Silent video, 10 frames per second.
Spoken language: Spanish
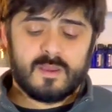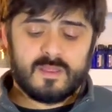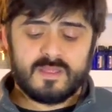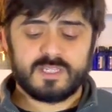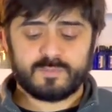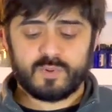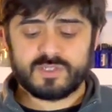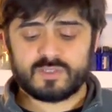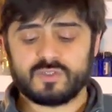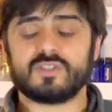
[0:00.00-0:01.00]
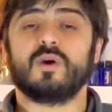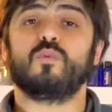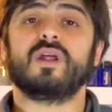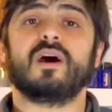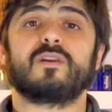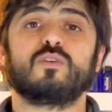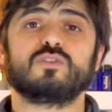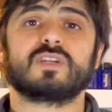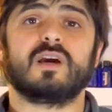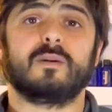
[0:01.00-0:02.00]
dispuestos de una
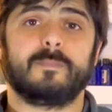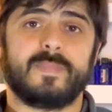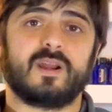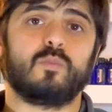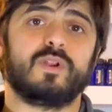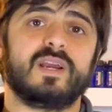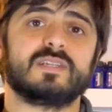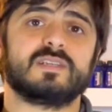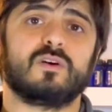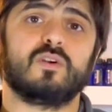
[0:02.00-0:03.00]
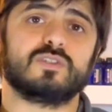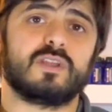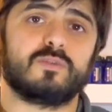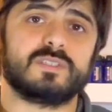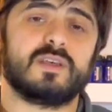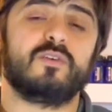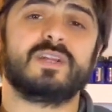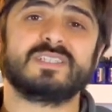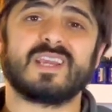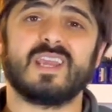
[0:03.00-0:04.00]
rosca para comunicarse con los
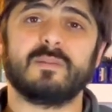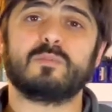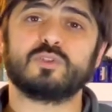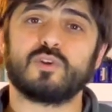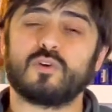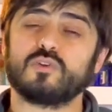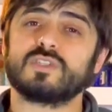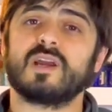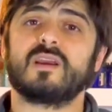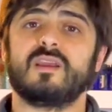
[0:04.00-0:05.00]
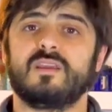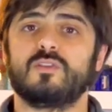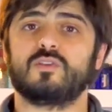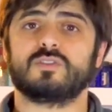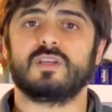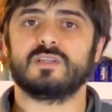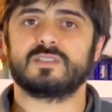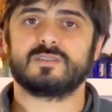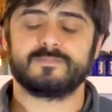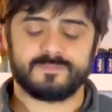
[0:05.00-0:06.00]
atomizadores que llamamos rosca
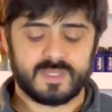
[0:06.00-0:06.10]
510.